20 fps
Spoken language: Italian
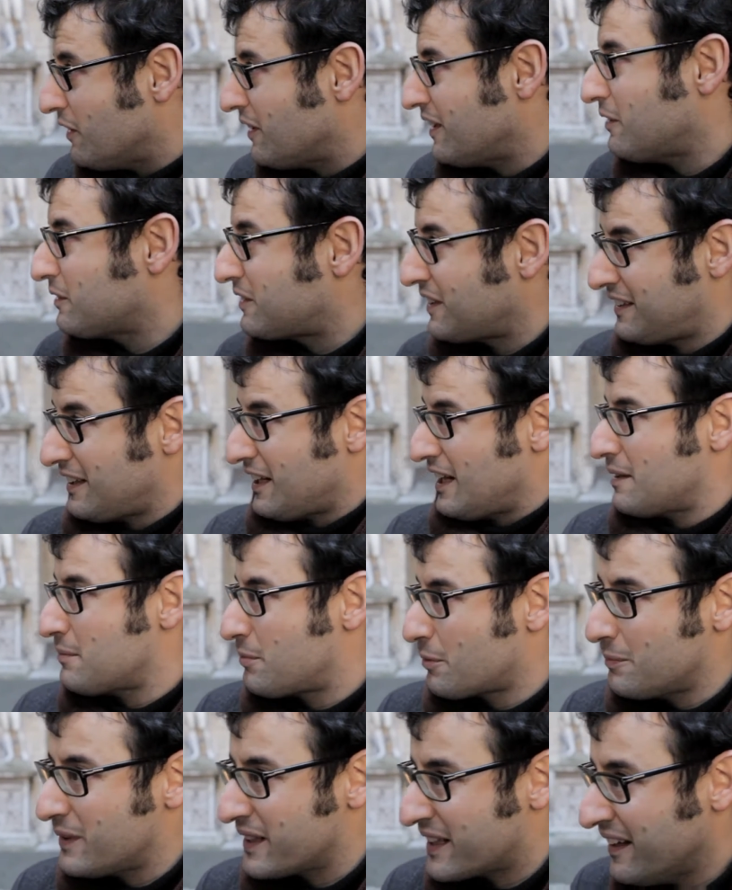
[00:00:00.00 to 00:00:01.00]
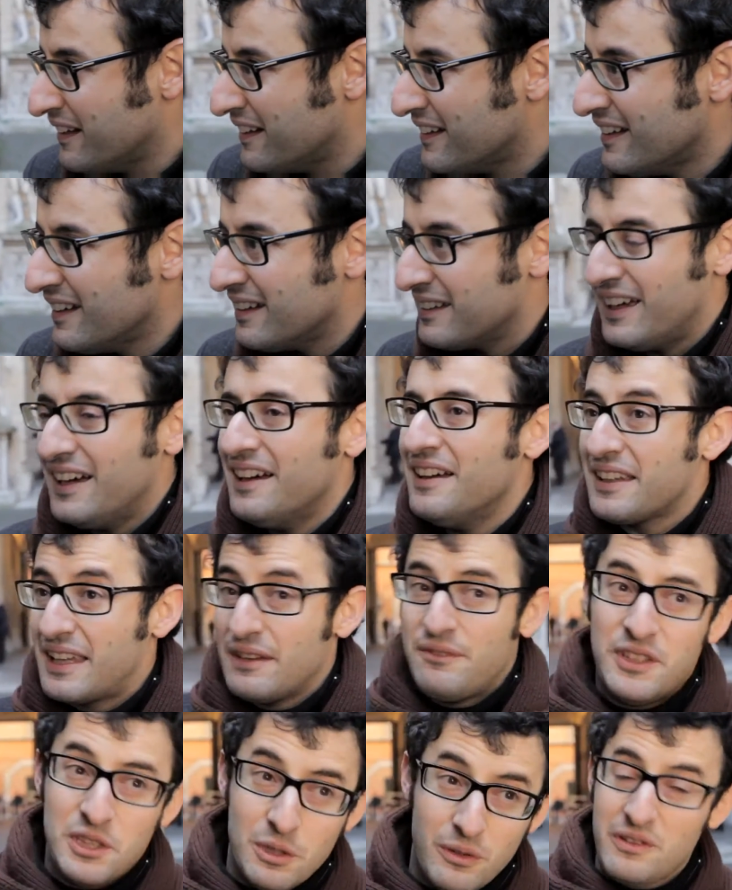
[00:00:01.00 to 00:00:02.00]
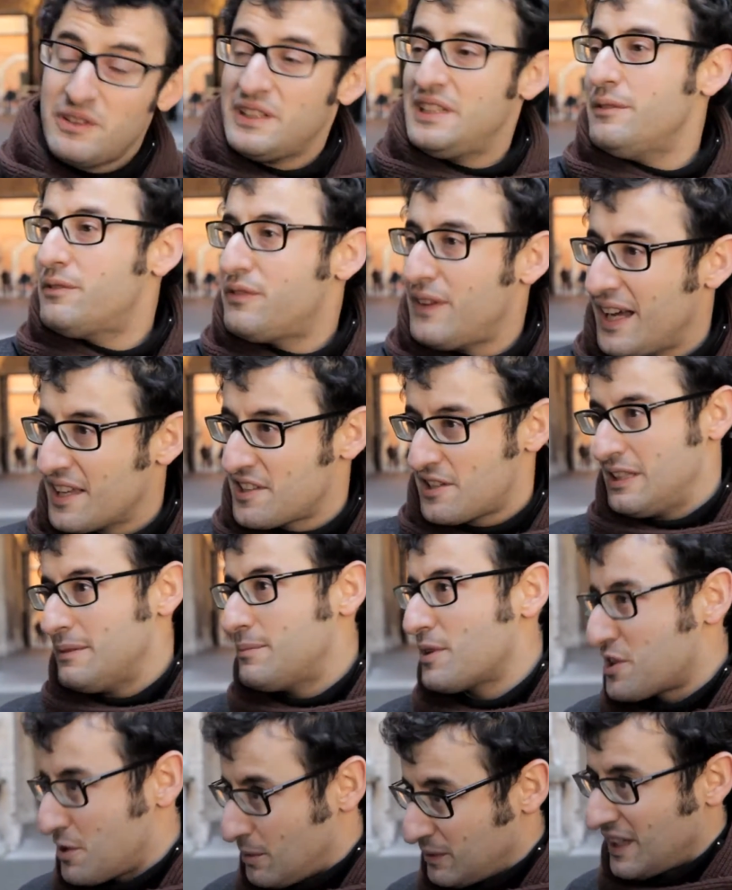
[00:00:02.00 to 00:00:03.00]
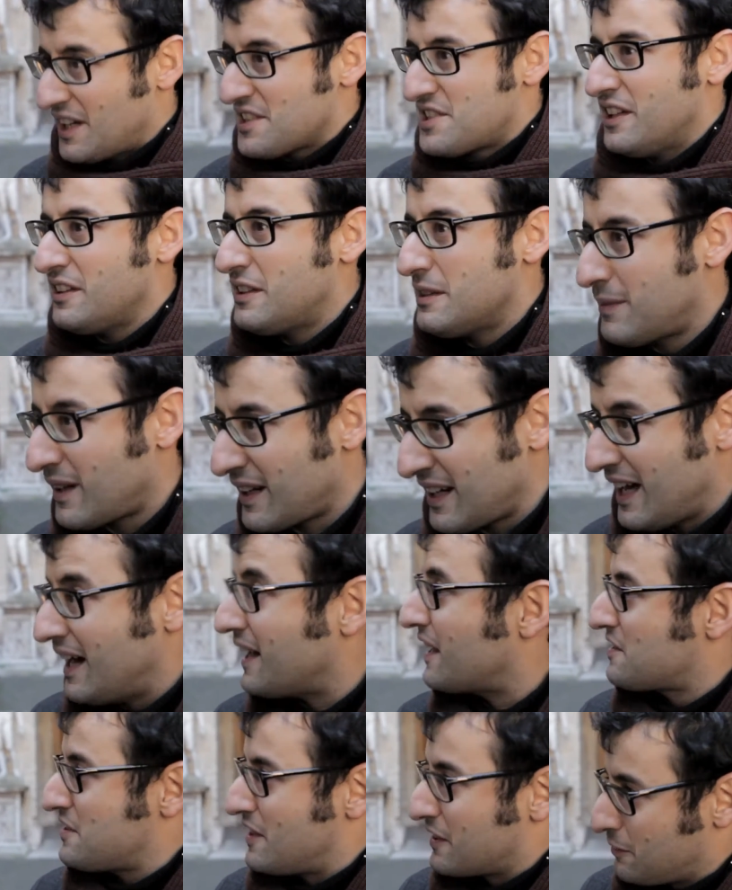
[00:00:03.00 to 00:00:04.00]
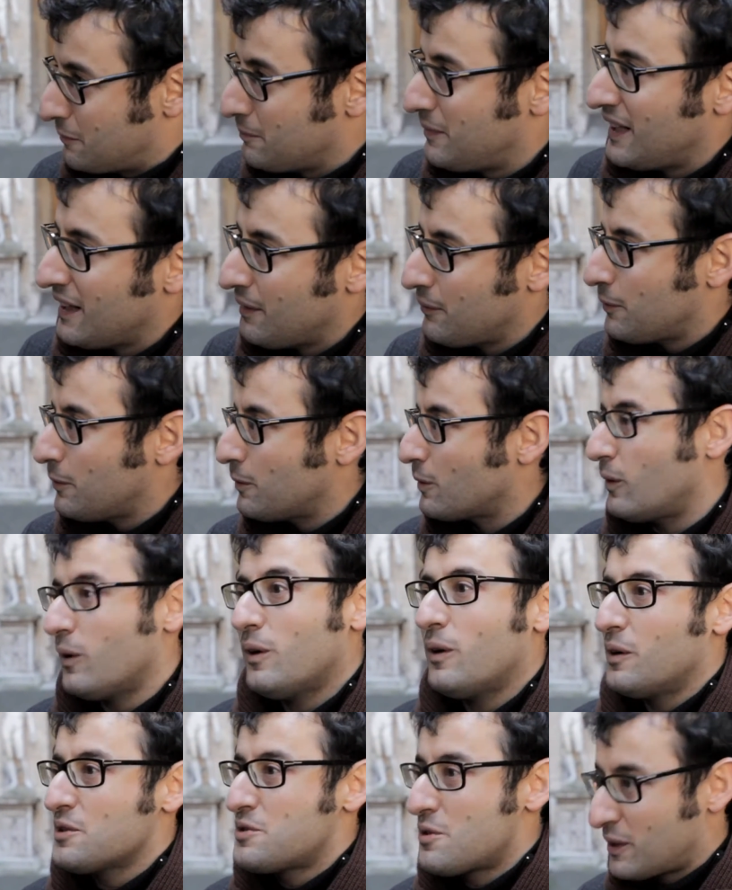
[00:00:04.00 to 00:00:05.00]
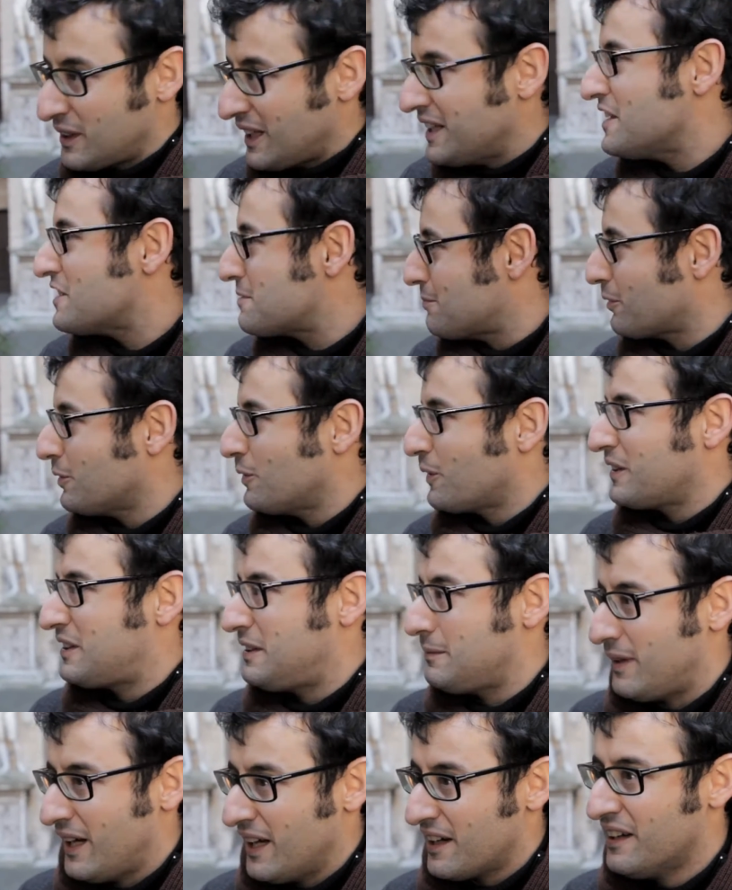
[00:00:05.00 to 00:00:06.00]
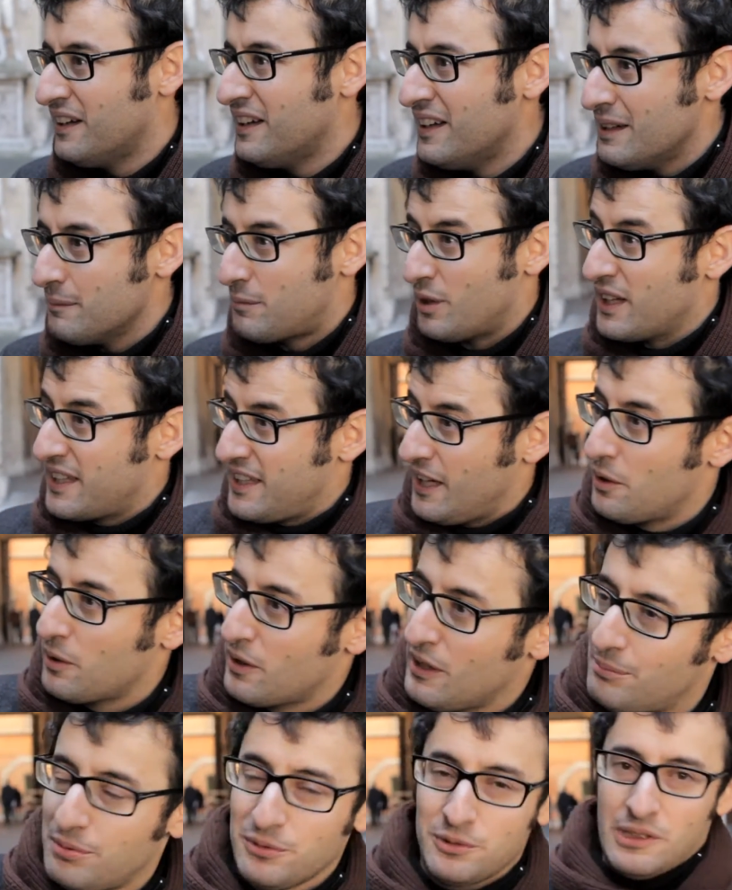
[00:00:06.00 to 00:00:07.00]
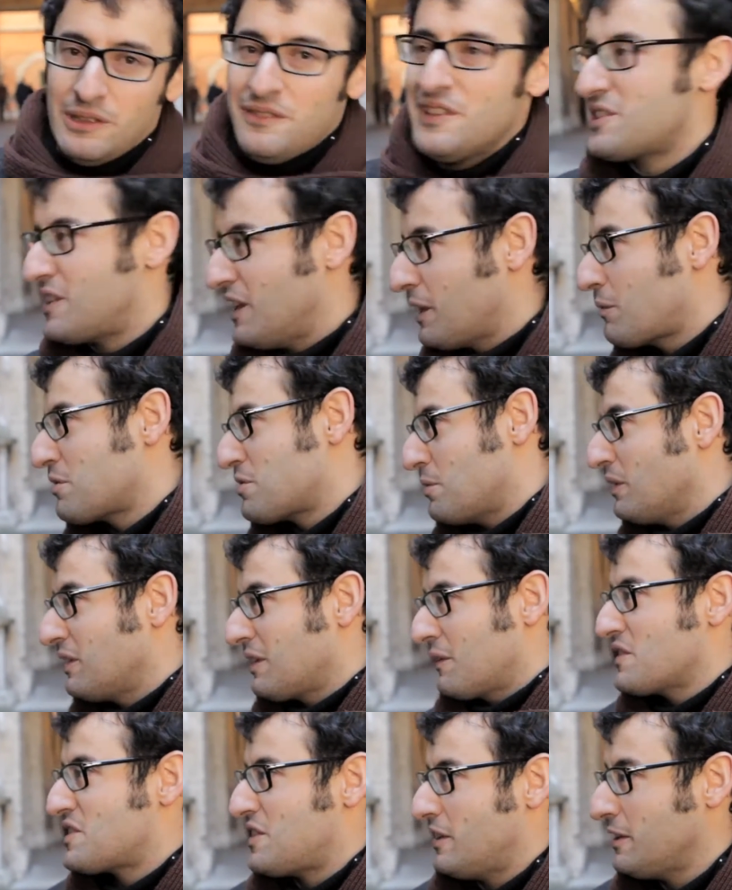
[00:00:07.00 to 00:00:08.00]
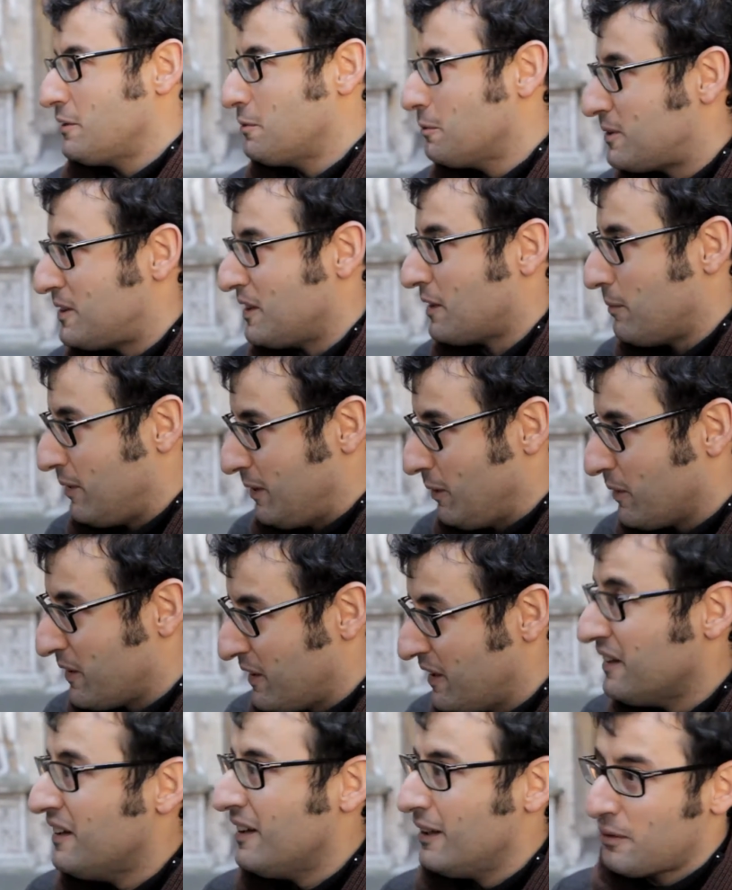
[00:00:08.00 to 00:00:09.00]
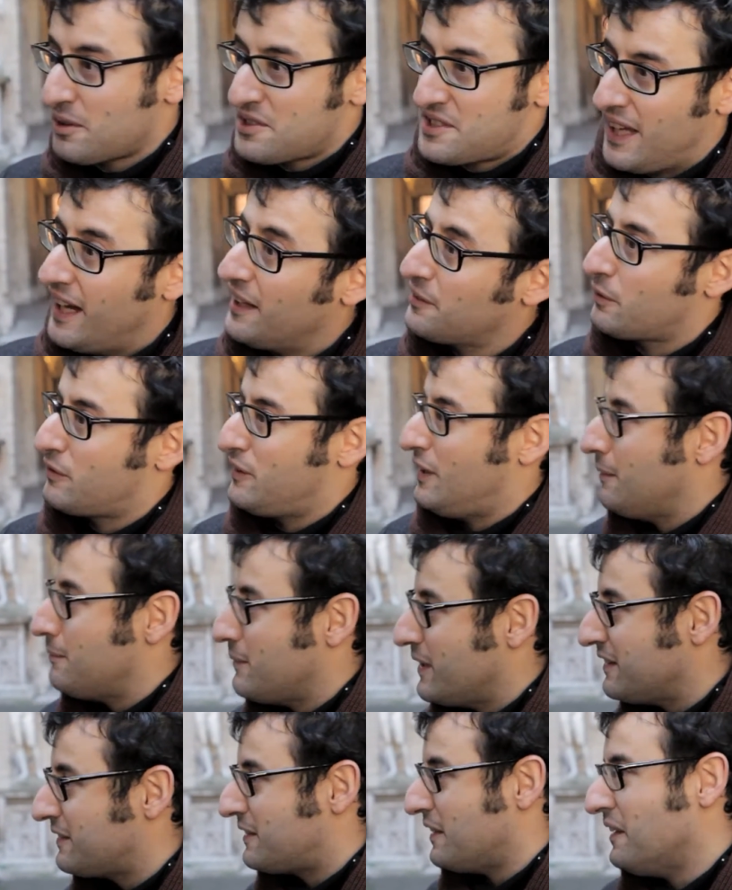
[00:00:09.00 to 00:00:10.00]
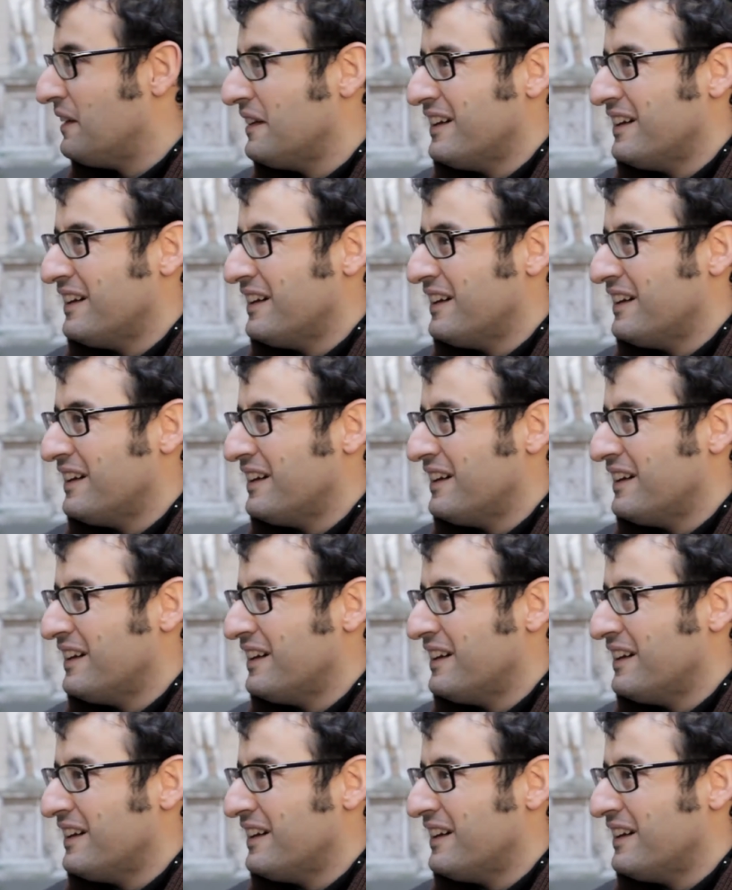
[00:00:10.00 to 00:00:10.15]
La notte della Repubblica, sì, notte eh, della Repubblica. Che, dove vedi in faccia le persone, le senti parlare, certo un bel lavoro, giornalismo, quello che ti pare, però è chiaro che il punto di vista da cui sono intervistati tutti è quello che lo Stato finalmente